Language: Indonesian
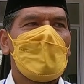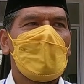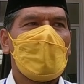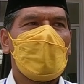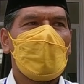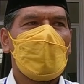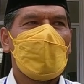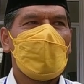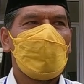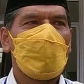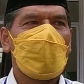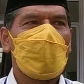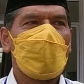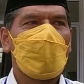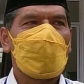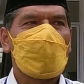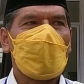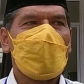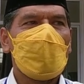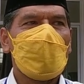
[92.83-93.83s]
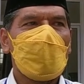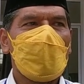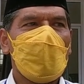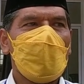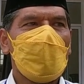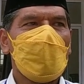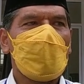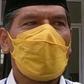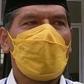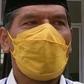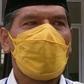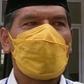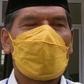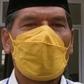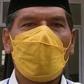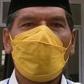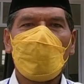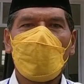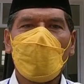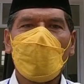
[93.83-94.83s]
eh, di pondok pesantren, di
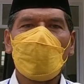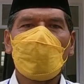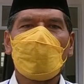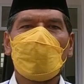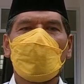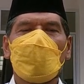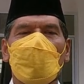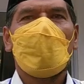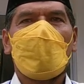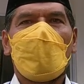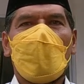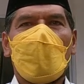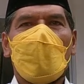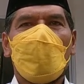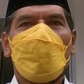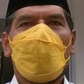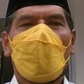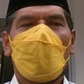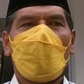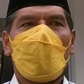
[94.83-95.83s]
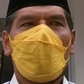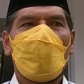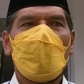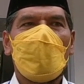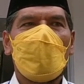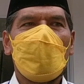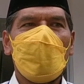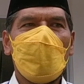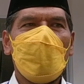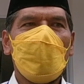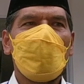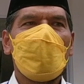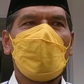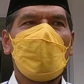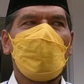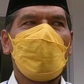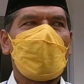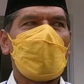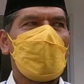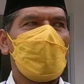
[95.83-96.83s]
kampus. Yang ada program ini
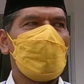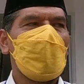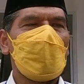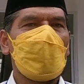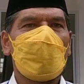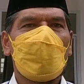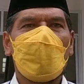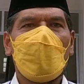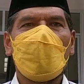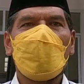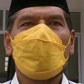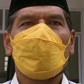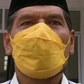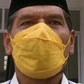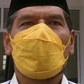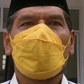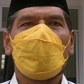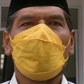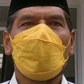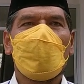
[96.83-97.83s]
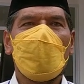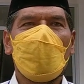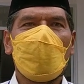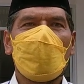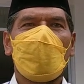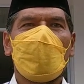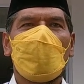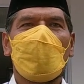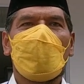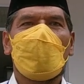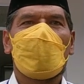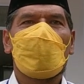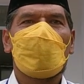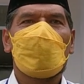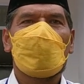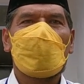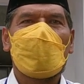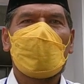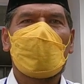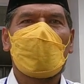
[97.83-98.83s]
mendapatkan bantuan satu unit eh,
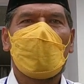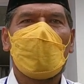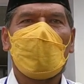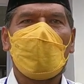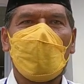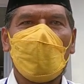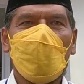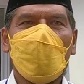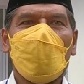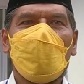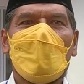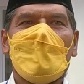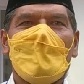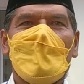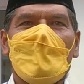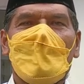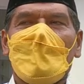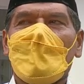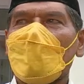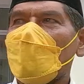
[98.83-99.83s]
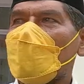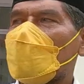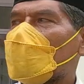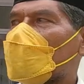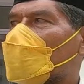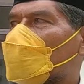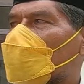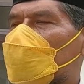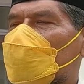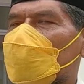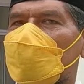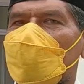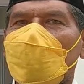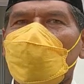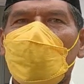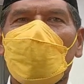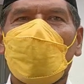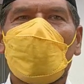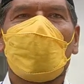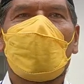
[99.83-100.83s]
rusun santri ini dan kapasitas
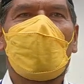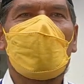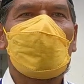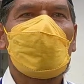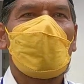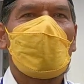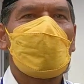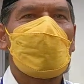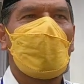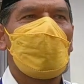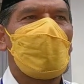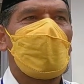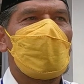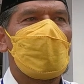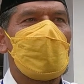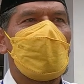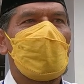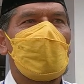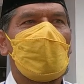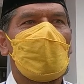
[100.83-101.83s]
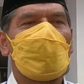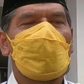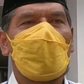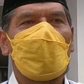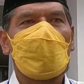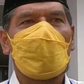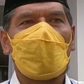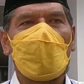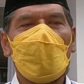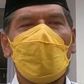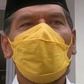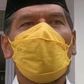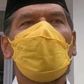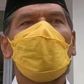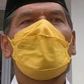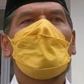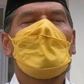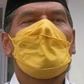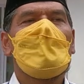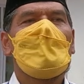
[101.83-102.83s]
lebih kurang 108 uh, santri.
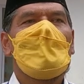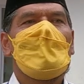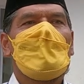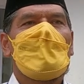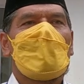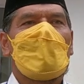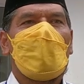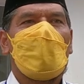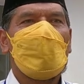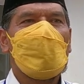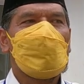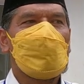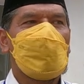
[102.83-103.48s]
Kami